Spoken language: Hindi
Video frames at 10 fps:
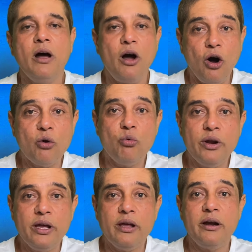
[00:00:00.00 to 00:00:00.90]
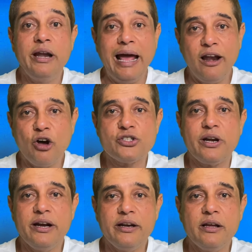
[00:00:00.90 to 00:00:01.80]
और उन्हें डायलॉग्स
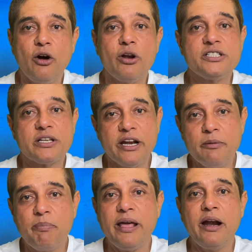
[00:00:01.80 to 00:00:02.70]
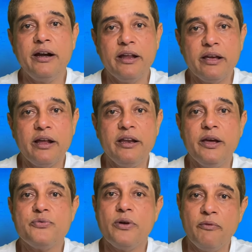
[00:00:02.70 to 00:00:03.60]
राइटिंग और स्क्रीन प्ले राइटिंग के
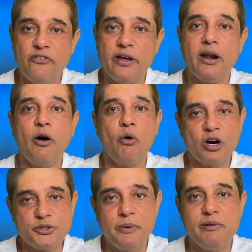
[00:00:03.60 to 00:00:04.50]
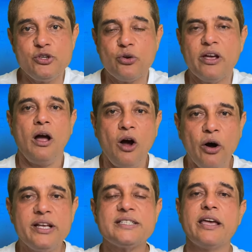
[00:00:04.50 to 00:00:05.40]
लिए फिल्म फेयर अवार्ड्स भी मिल चुके हैं
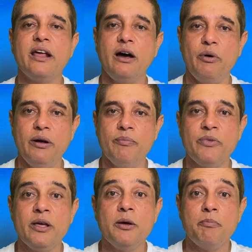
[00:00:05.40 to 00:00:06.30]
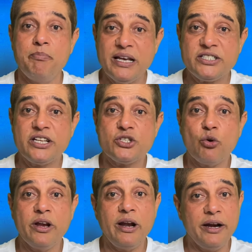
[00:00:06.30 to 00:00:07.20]
और इसके अलावा बेस्ट
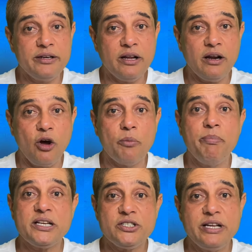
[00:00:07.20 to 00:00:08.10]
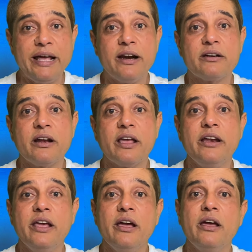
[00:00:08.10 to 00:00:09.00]
स्टोरी राइटर और बेस्ट डायरेक्टर के
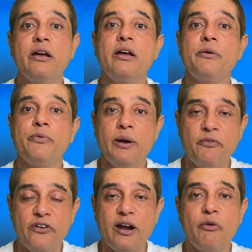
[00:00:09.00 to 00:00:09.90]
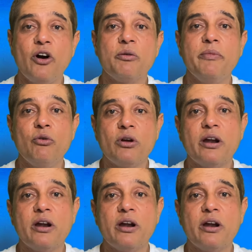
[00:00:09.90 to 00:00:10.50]
लिए फिल्म फेयर अवार्ड में उनका